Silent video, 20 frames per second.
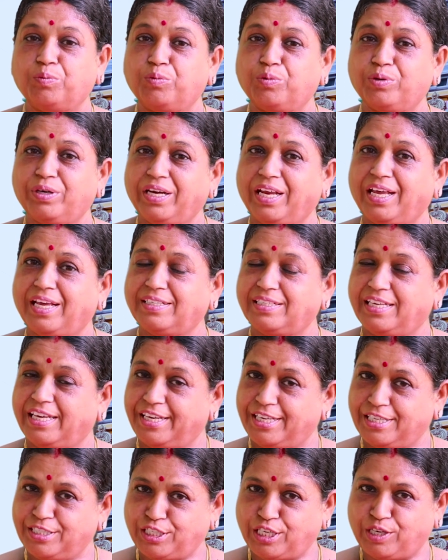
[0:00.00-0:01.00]

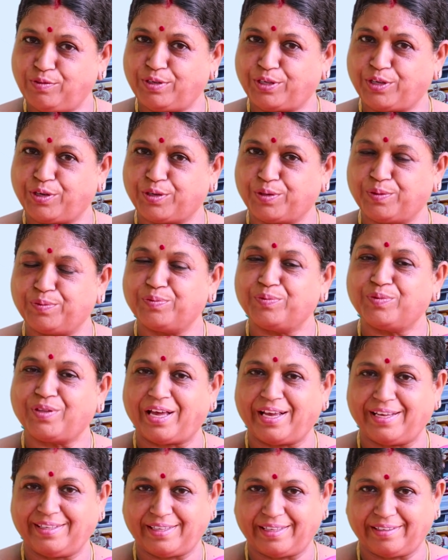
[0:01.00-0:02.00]
முன்னேறி செல்வதற்கும்
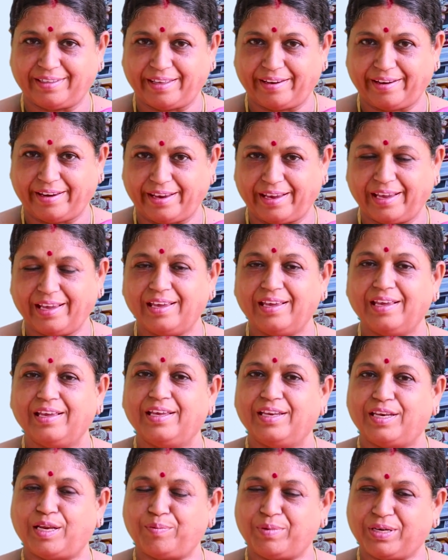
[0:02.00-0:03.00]
தாய் தந்தையரையே
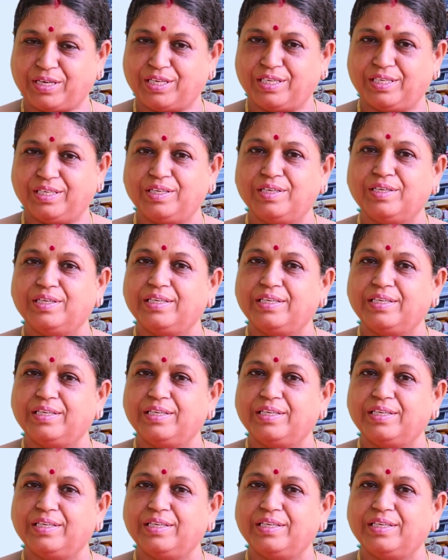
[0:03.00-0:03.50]
நமக்கு